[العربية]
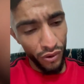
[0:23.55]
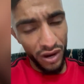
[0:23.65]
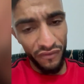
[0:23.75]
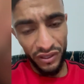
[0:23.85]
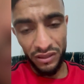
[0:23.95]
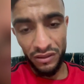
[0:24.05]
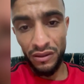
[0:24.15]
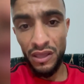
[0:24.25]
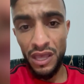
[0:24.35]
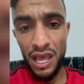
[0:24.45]
وقفة
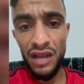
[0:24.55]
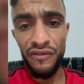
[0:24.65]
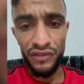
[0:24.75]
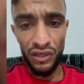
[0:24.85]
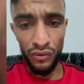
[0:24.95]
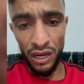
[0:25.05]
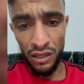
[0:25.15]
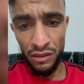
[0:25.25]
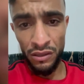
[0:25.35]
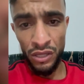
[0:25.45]
ألف
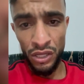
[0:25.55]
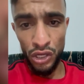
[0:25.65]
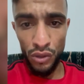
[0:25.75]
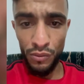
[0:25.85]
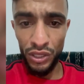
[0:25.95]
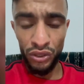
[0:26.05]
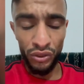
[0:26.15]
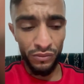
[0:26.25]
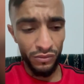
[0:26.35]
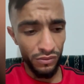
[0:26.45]
دولة اليوم
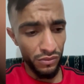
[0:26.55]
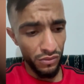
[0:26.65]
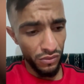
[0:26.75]
أنتم